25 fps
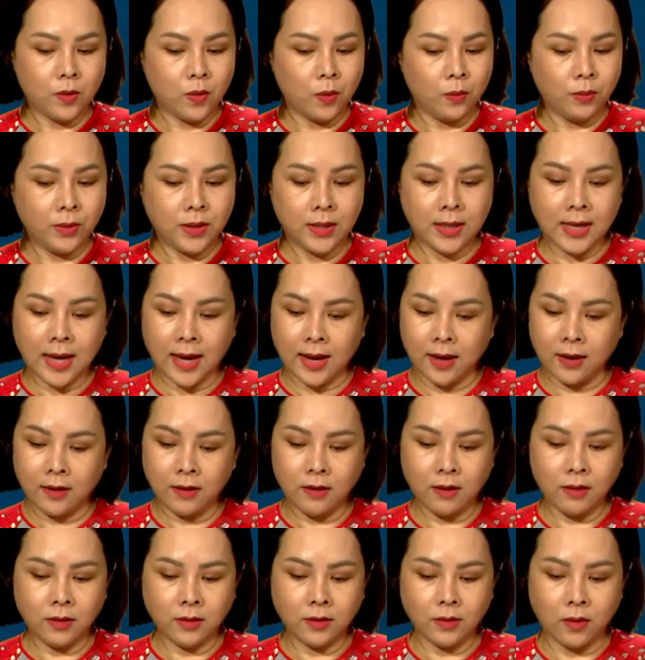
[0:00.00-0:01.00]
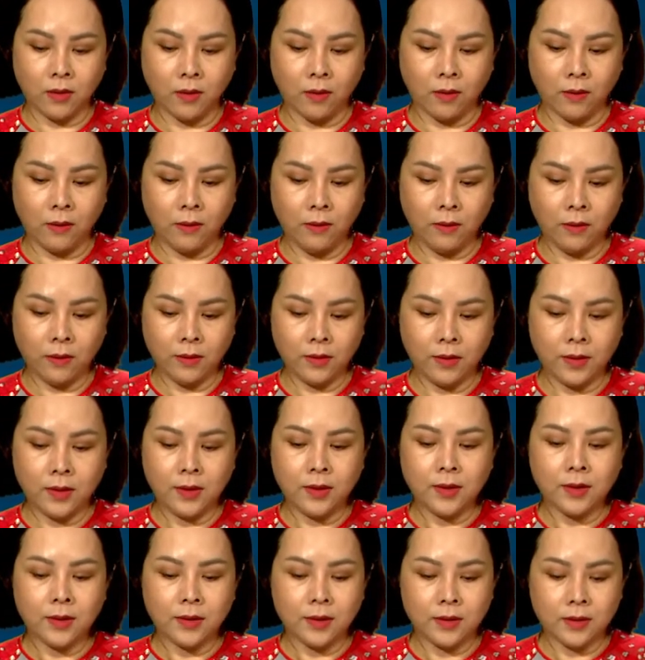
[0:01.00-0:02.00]
cũng chẳng có tổ,
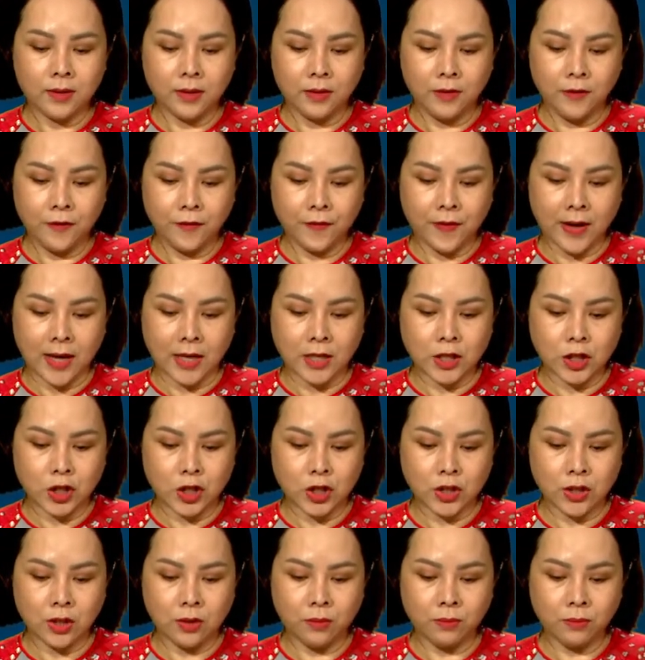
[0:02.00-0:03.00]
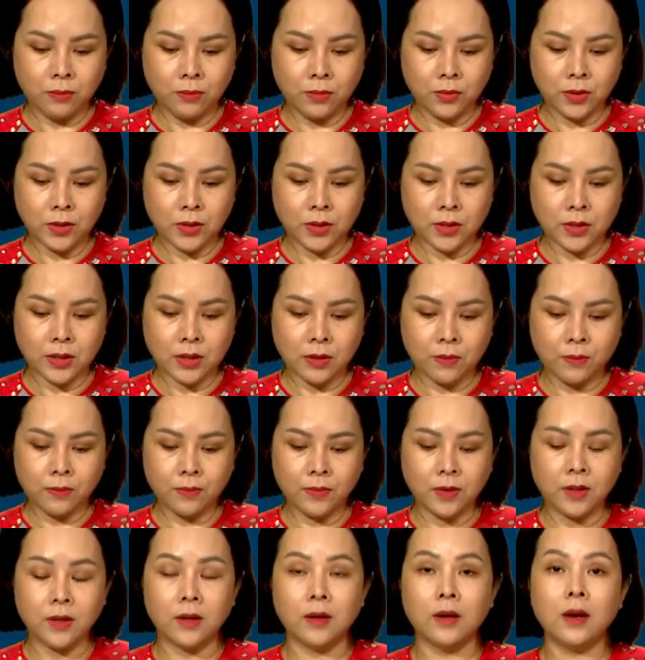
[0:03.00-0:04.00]
cứ phải sống
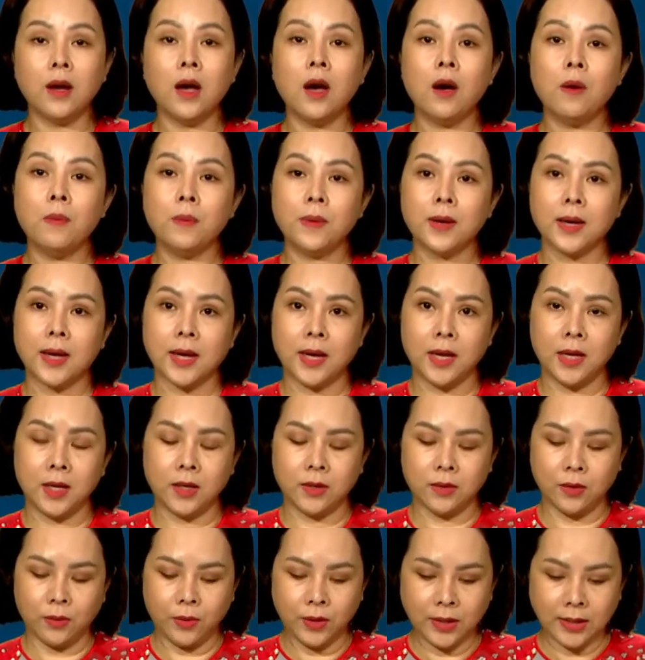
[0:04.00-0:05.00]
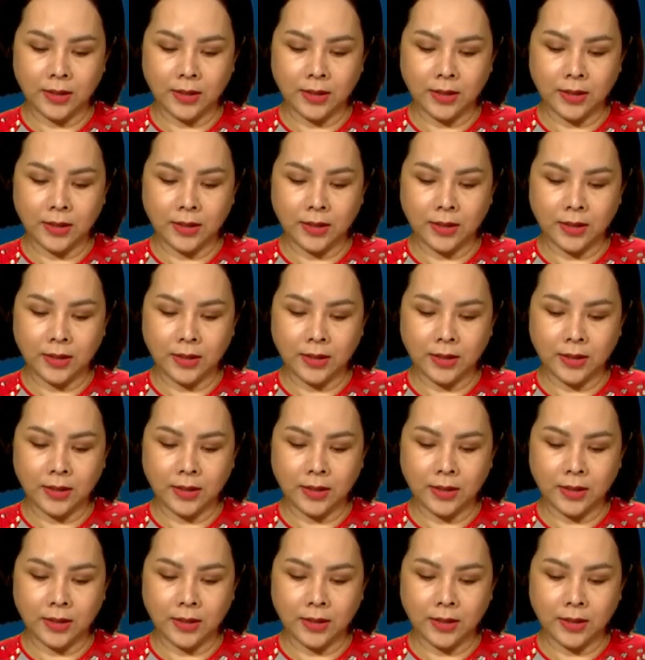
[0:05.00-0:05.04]
trong những hốc cây tối